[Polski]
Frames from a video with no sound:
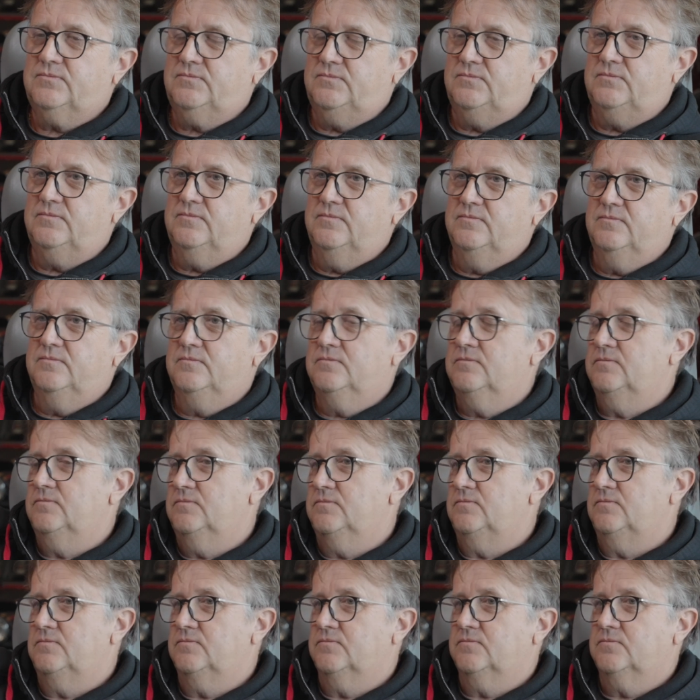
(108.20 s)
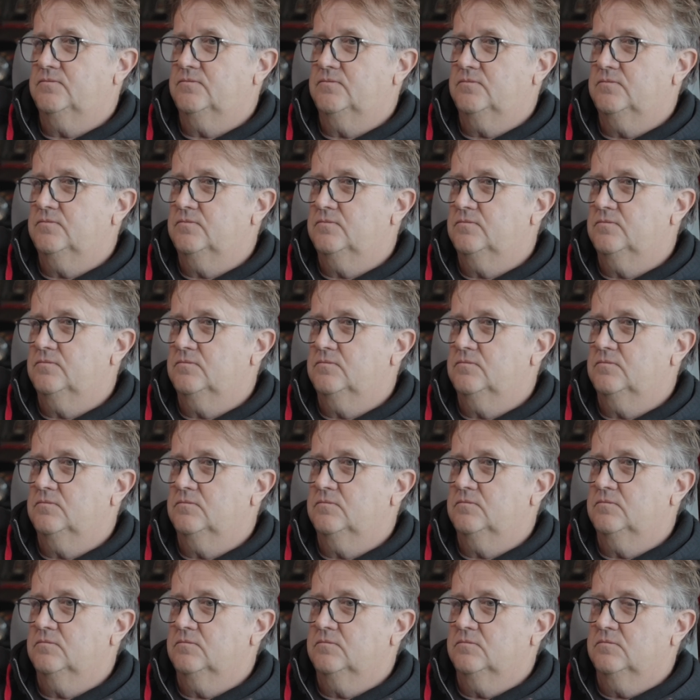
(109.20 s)
A Rafał
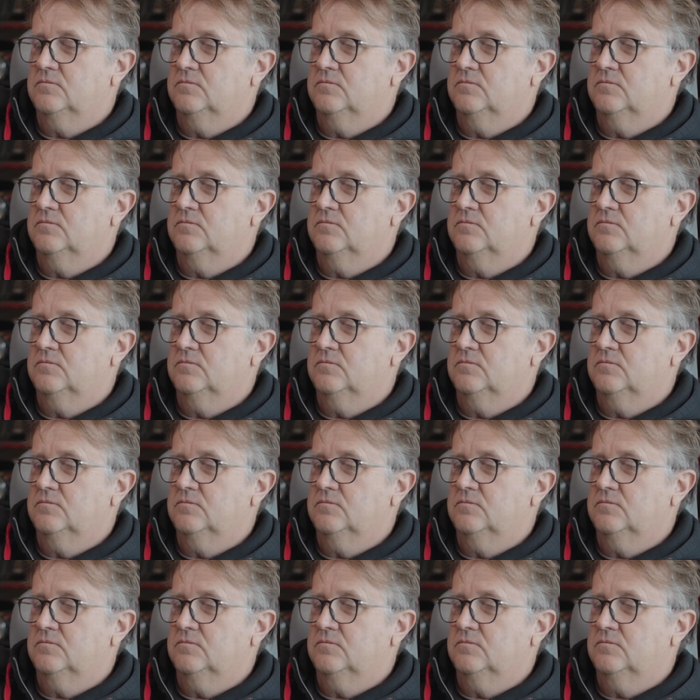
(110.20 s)
Marton?